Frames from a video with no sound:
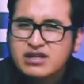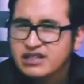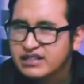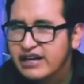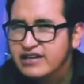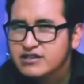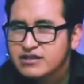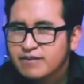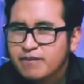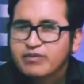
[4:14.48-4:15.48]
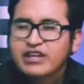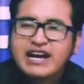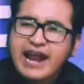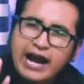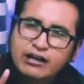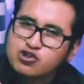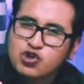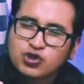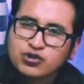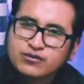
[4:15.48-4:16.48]
Y tres, la
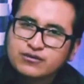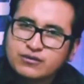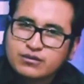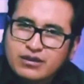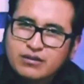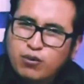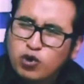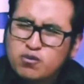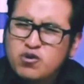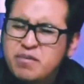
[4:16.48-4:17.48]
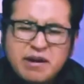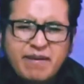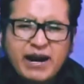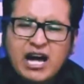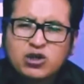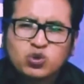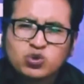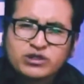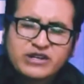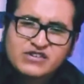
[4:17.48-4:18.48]
acción. Por muy preparado
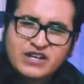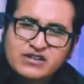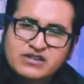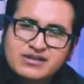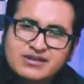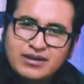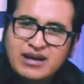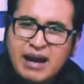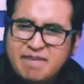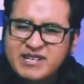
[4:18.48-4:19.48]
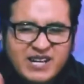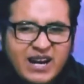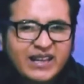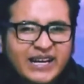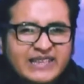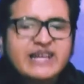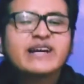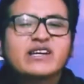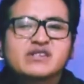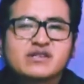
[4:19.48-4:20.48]
que estés, a pesar de que
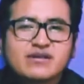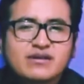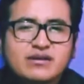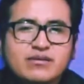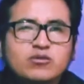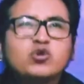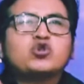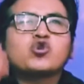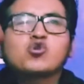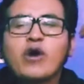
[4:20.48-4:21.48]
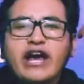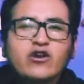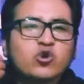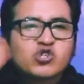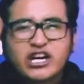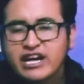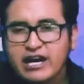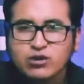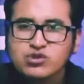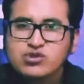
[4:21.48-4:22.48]
tengas muchos sueños,
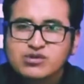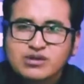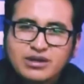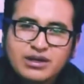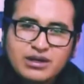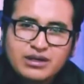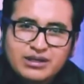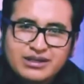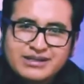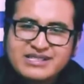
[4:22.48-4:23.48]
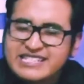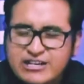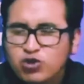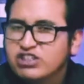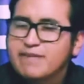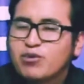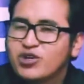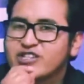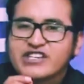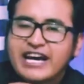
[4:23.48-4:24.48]
anhelos, si no te
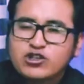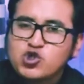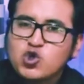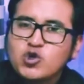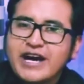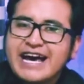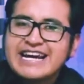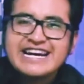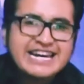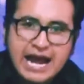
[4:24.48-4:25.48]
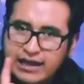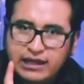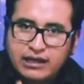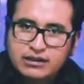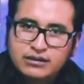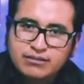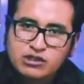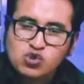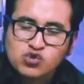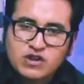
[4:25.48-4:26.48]
pones en acción, nada va
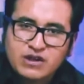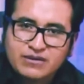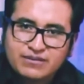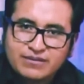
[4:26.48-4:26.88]
a suceder.